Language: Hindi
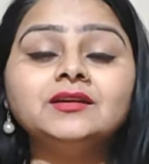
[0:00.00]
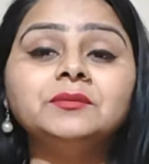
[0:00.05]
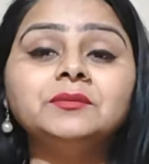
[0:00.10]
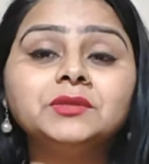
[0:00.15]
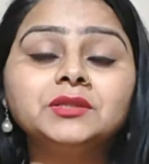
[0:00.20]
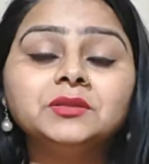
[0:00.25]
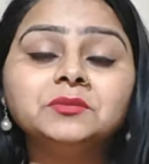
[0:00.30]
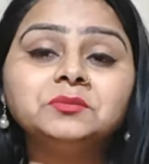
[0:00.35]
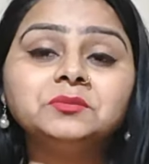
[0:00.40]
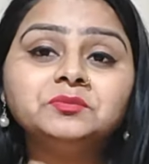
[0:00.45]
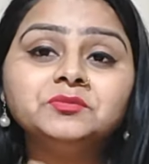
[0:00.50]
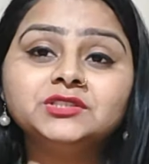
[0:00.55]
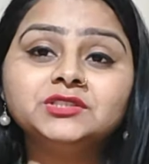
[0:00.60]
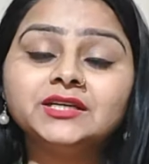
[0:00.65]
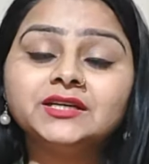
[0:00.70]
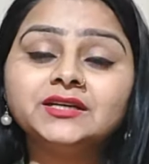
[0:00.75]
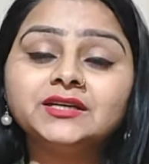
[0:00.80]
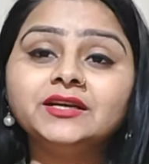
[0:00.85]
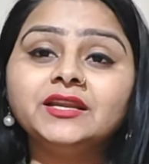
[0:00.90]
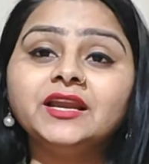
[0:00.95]
आ, मतलब
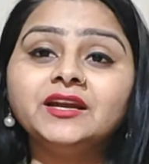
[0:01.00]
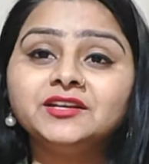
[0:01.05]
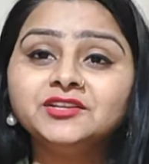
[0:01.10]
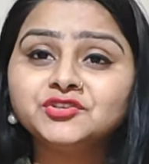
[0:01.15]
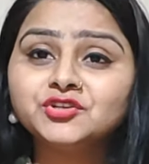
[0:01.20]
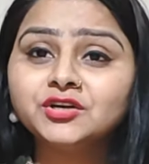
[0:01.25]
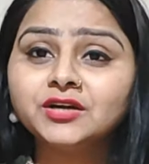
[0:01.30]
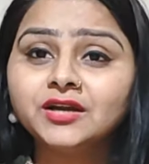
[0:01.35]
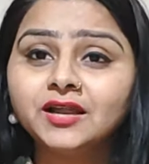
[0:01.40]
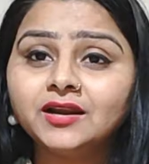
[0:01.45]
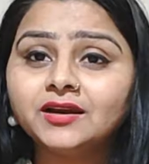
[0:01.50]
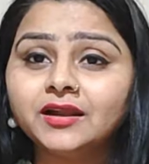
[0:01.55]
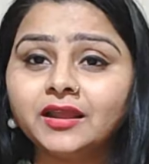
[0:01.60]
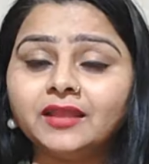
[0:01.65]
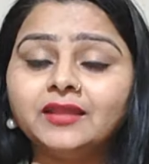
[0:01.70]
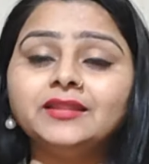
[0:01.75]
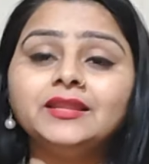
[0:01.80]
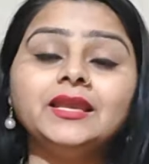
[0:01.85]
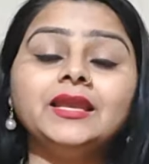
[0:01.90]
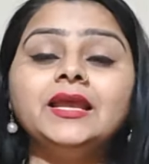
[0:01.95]
शर्ट या टी शर्ट डाल
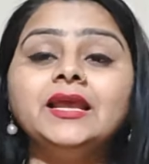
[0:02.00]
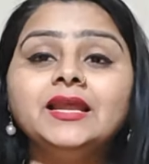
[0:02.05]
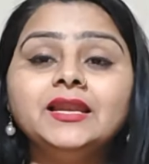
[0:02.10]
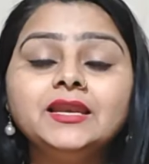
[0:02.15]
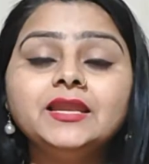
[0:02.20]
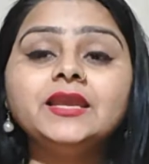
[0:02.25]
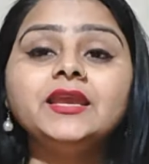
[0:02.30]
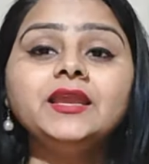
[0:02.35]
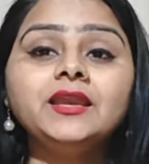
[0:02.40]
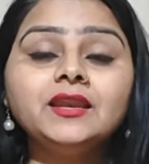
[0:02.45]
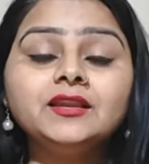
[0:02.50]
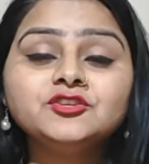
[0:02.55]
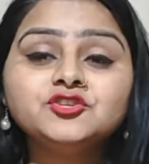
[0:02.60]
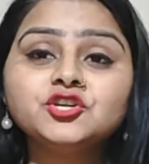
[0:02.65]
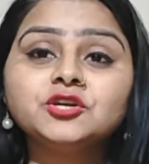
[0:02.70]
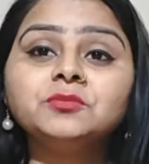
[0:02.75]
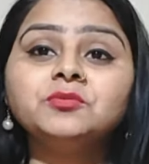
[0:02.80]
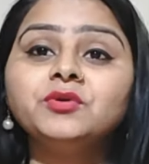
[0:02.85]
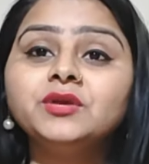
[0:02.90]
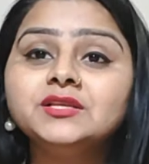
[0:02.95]
रखी थी लेकिन
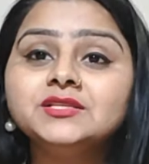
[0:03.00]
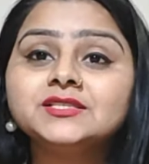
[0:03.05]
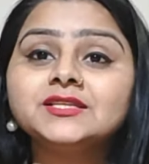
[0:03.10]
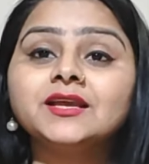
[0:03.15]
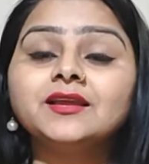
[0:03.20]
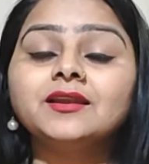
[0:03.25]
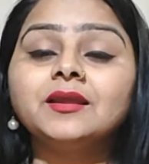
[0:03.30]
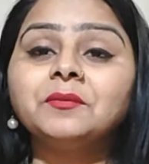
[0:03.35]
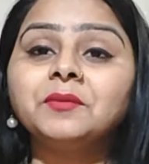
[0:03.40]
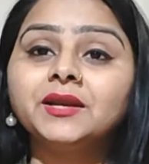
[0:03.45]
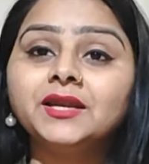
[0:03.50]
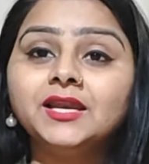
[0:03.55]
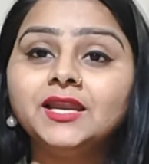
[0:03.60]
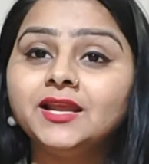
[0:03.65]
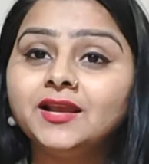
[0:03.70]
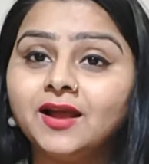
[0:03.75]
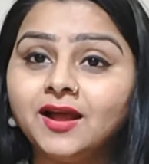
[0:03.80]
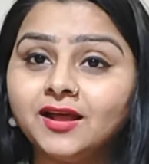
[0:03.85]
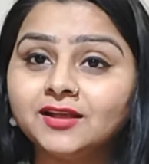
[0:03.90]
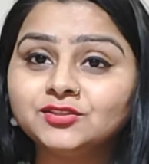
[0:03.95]
जब कोई इंसान हमारे
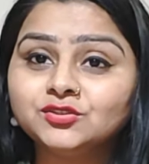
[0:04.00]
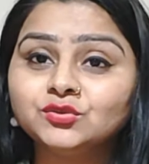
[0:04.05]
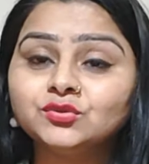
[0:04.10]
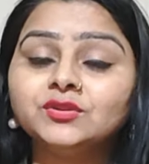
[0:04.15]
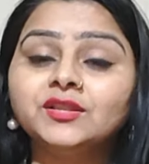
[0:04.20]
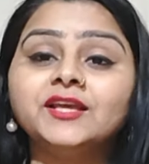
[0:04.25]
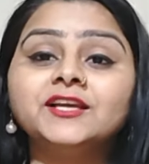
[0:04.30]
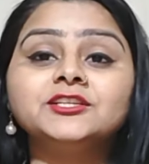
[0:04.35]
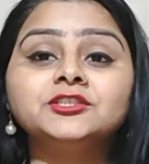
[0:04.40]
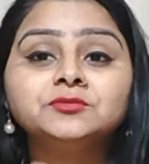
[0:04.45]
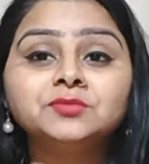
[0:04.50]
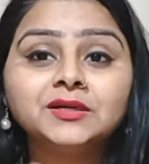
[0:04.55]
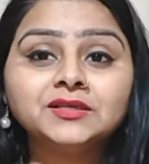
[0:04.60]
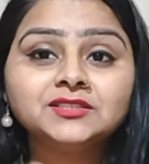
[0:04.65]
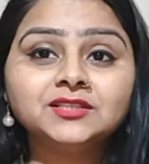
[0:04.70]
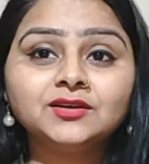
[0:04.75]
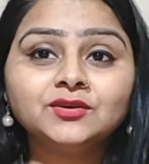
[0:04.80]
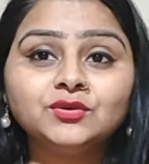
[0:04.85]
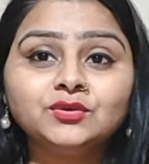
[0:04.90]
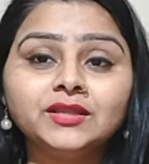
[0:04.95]
लिए खास होता है
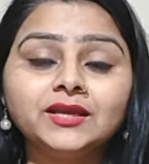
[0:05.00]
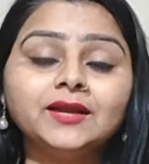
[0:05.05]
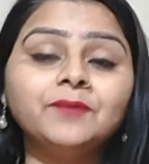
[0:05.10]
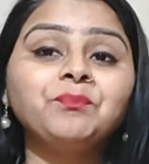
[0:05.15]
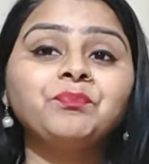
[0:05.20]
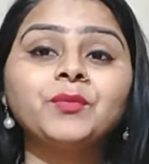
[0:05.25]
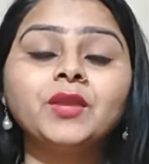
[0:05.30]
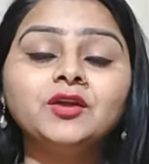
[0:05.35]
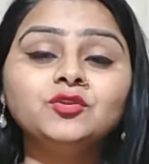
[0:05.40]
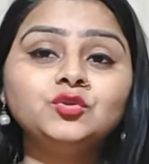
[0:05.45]
स्पेशल होता है